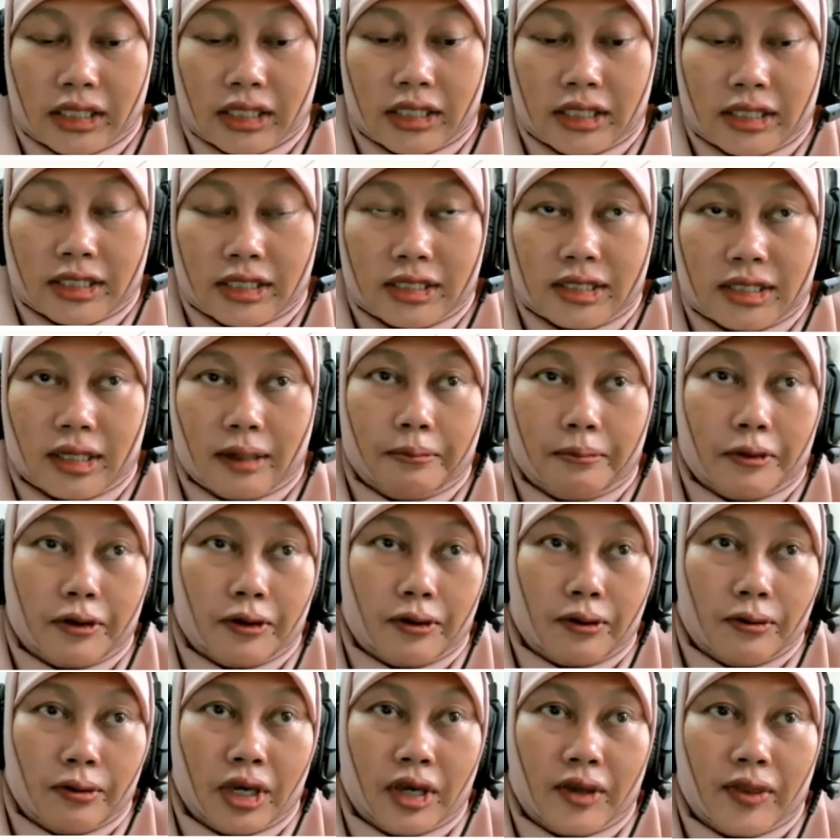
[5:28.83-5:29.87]
Jadi staff
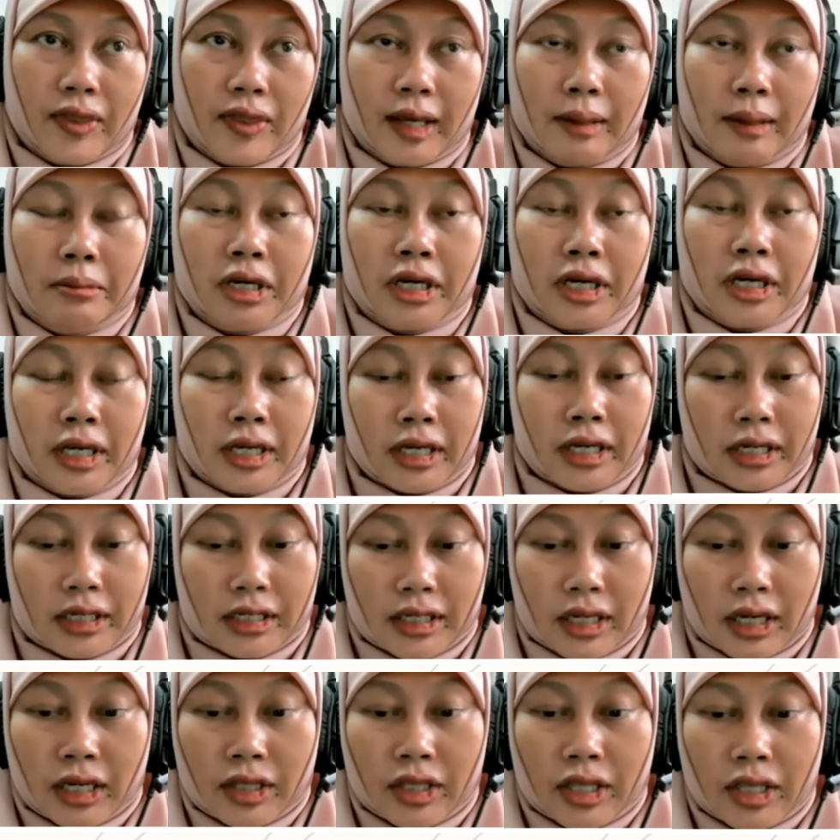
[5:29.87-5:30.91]
itu hanya
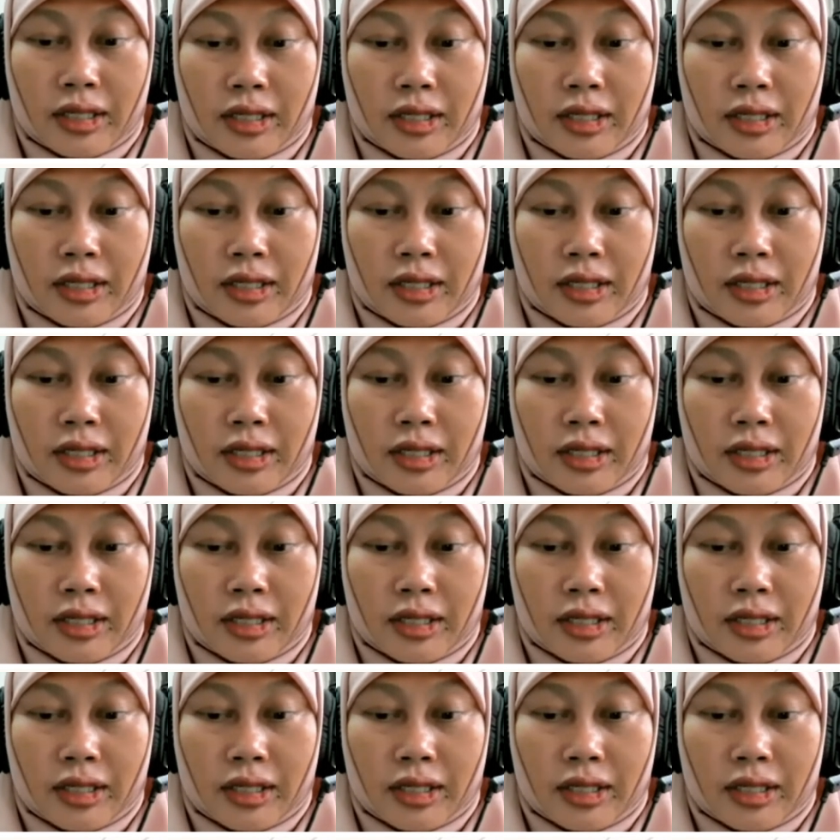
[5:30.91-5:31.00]
mengarahkan,